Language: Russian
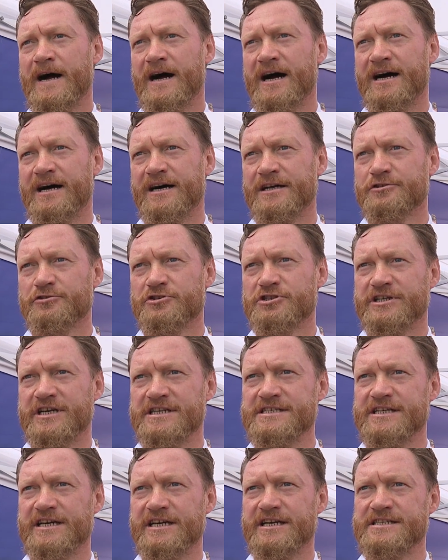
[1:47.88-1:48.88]
А то, что
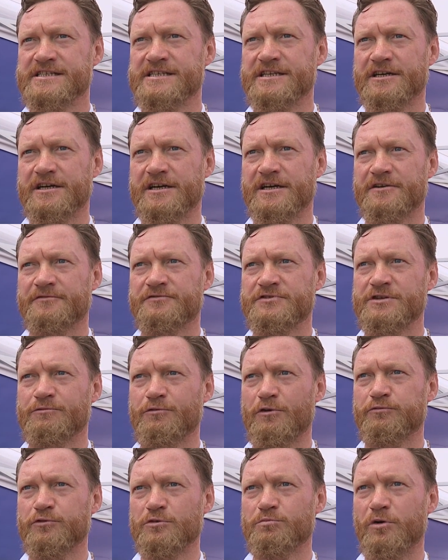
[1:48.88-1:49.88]
касается
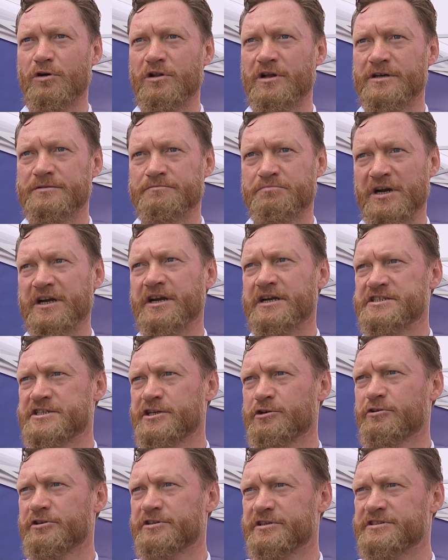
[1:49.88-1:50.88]
всего футбола,
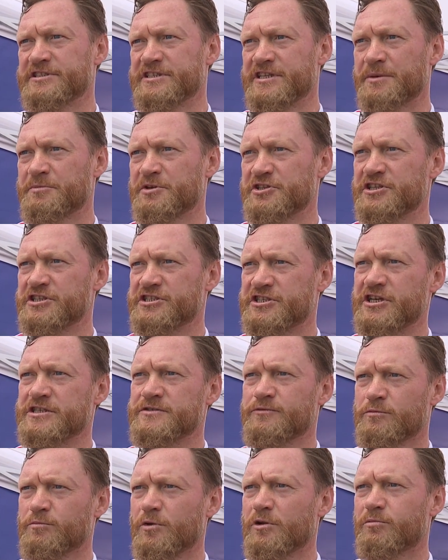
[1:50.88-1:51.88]
прогрессирует, динамичный сейчас
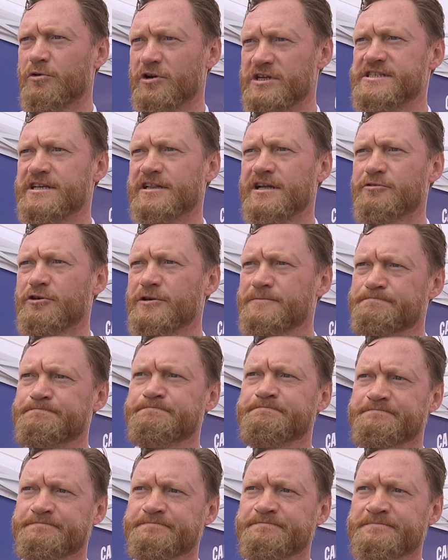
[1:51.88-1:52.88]
футбол, более силовой.
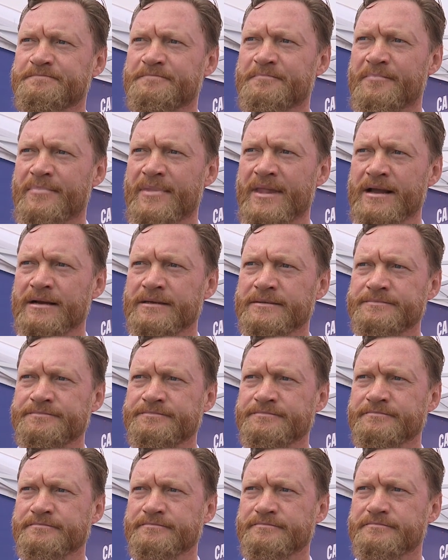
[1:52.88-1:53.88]
Вы
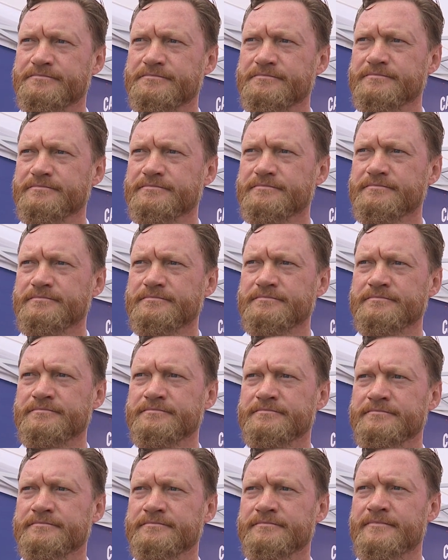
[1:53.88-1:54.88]
оборонительную линию сборной
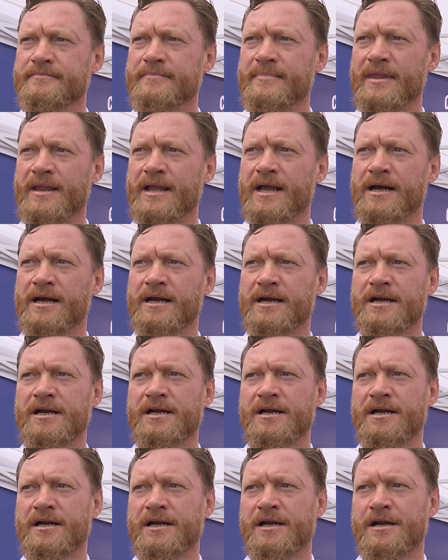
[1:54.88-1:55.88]
России нынешнюю как
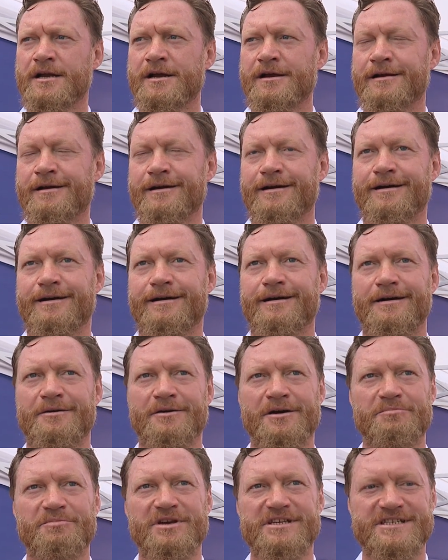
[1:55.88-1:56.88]
оцените?
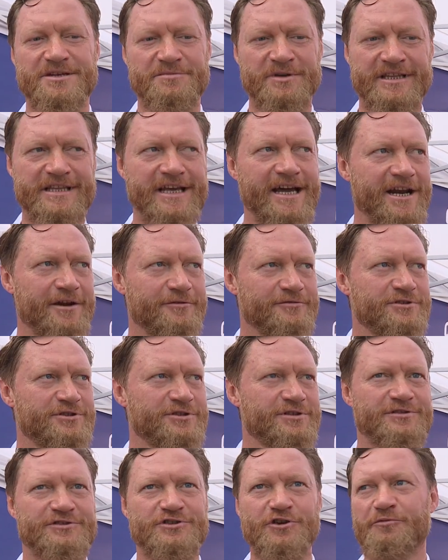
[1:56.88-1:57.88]
Э, без комментариев.
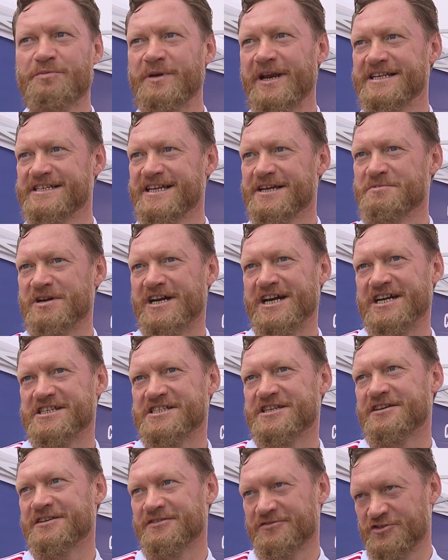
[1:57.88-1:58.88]
Все впереди, мне
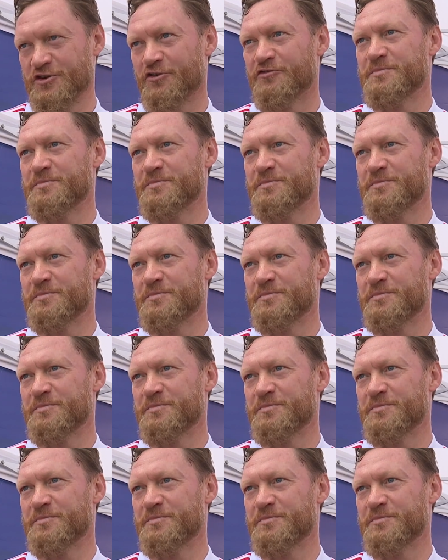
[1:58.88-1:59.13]
кажется. Все